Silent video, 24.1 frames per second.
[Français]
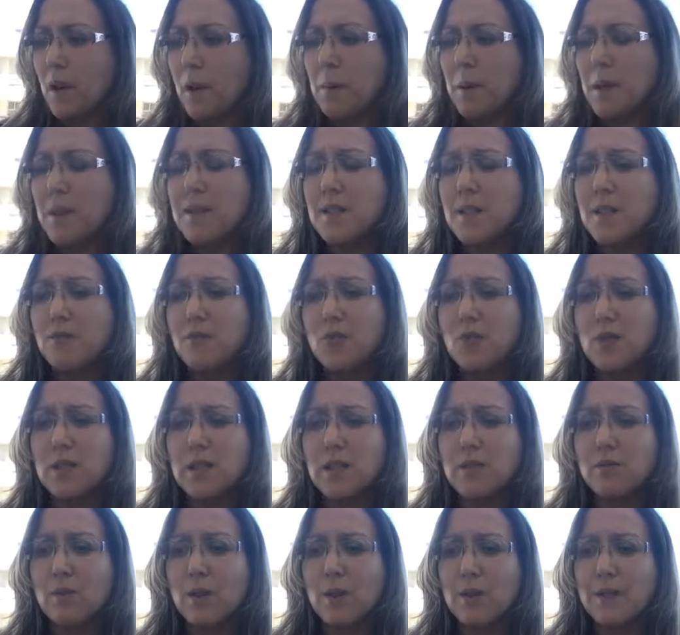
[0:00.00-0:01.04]
Après, ce qu'il faut
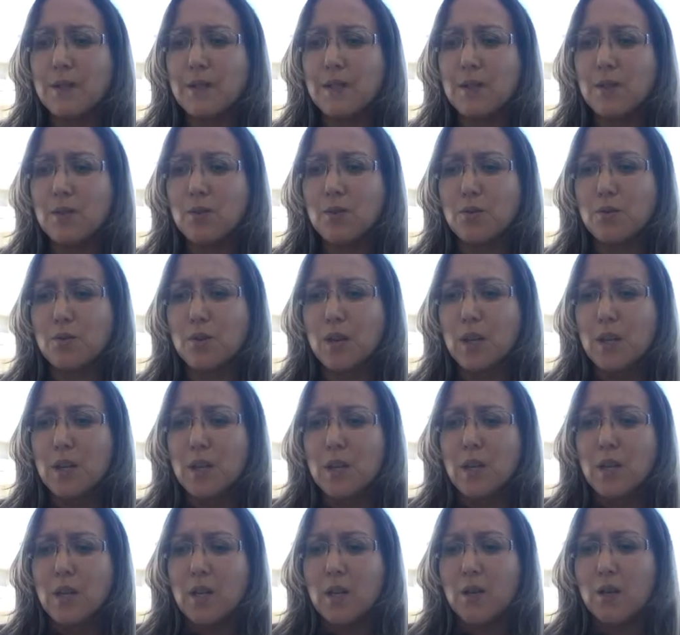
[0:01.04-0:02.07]
savoir, c'est que
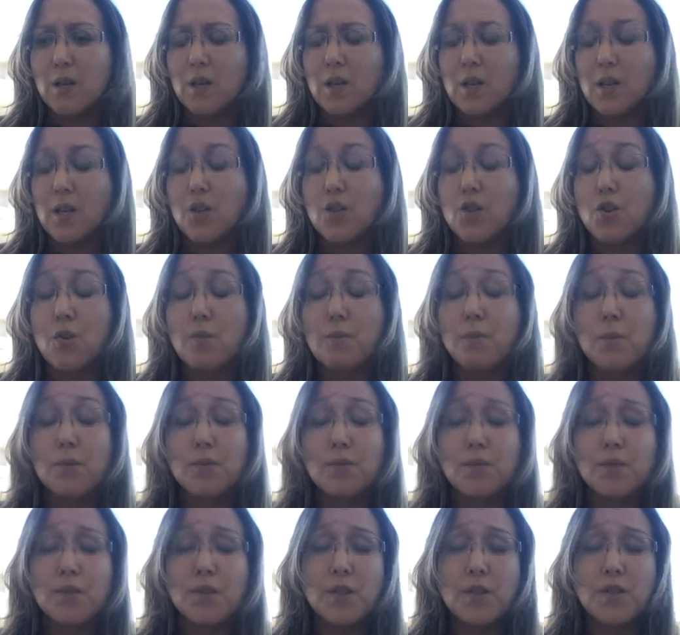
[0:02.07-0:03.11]
euh, les gens
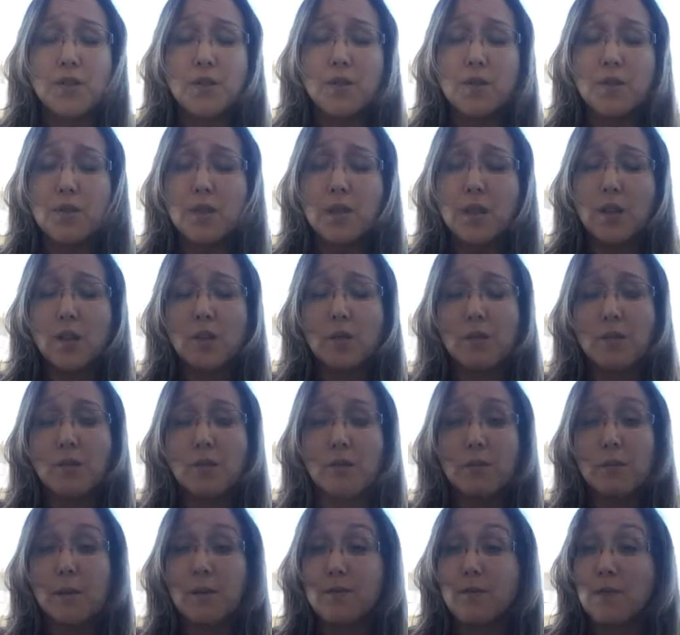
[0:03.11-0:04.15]
peuvent aussi se dire
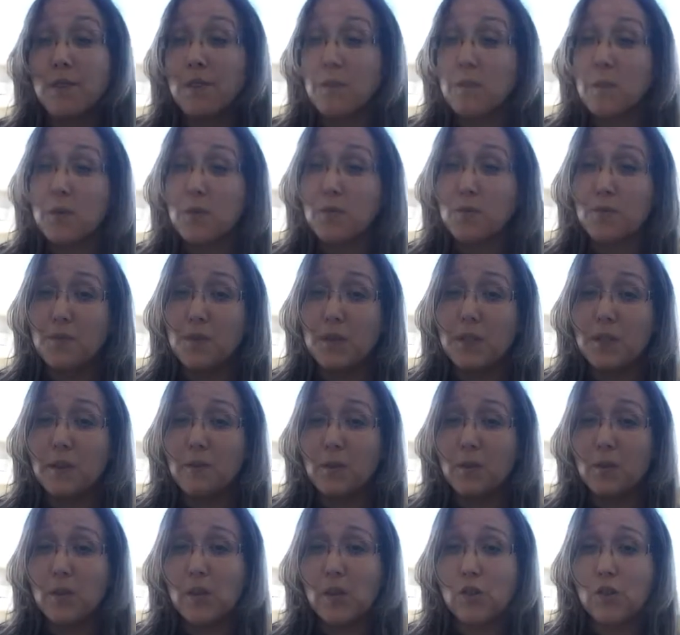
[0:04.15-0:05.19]
que bah, vous n'avez pas
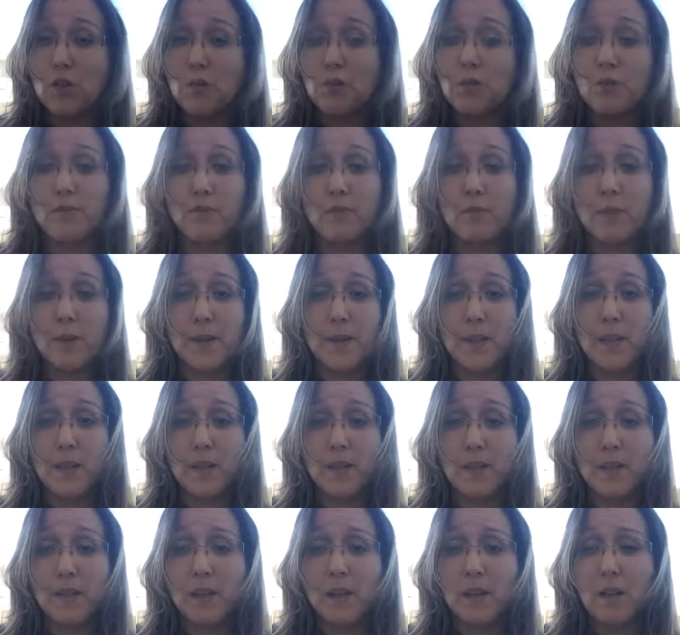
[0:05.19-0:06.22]
suffisamment d'argent pour vous payer un,
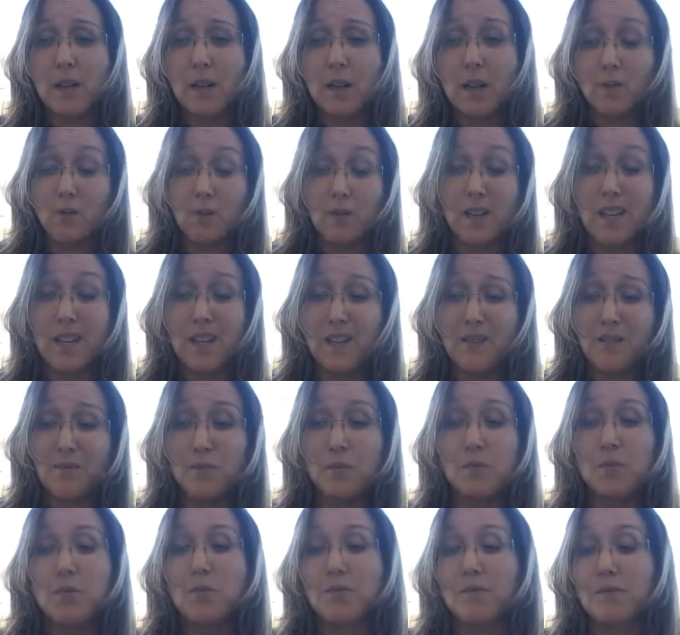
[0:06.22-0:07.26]
local,
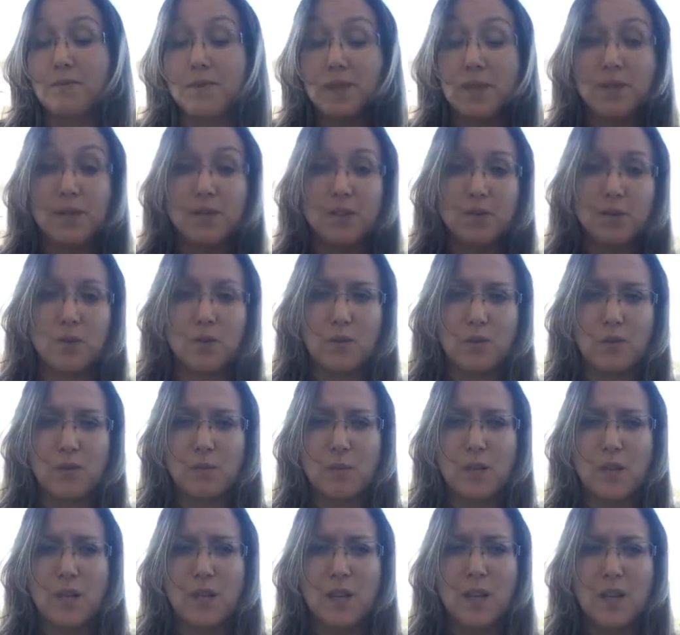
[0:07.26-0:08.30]
donc vous faites des
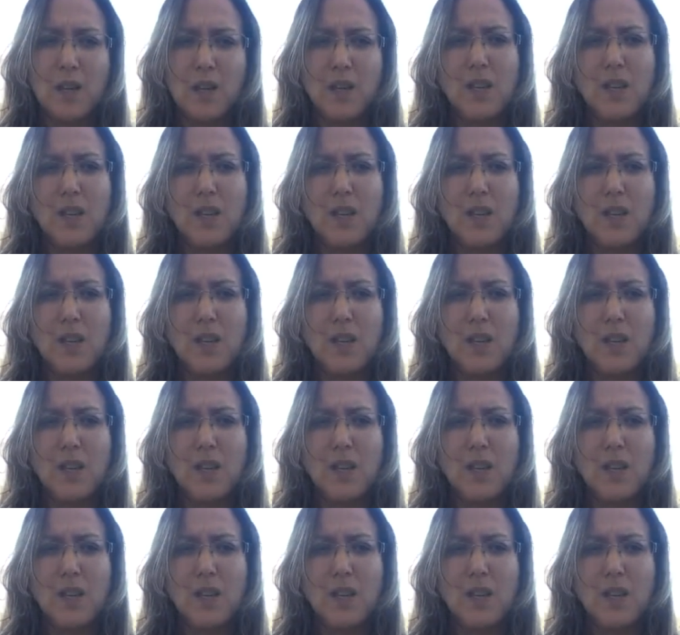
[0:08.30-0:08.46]
économies.